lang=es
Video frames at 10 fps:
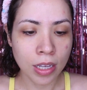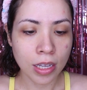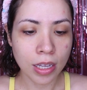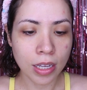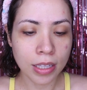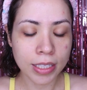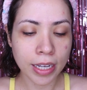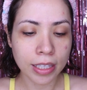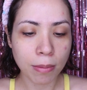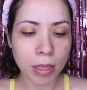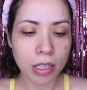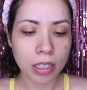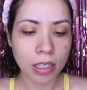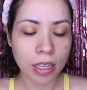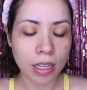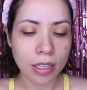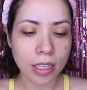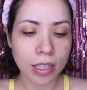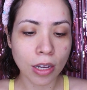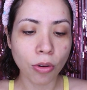Eh, dice que también eh,
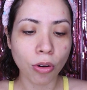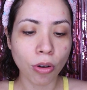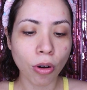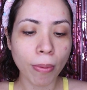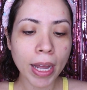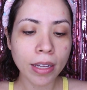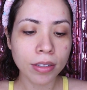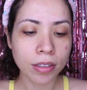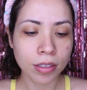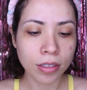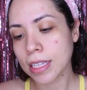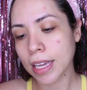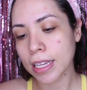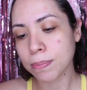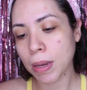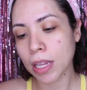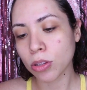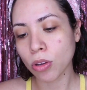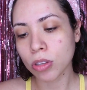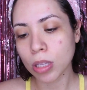tiene jojoba, dice que es
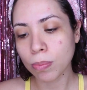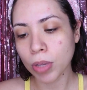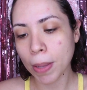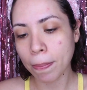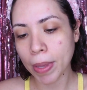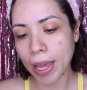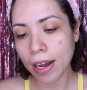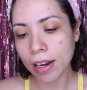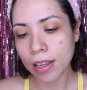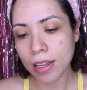para todo tipo de piel,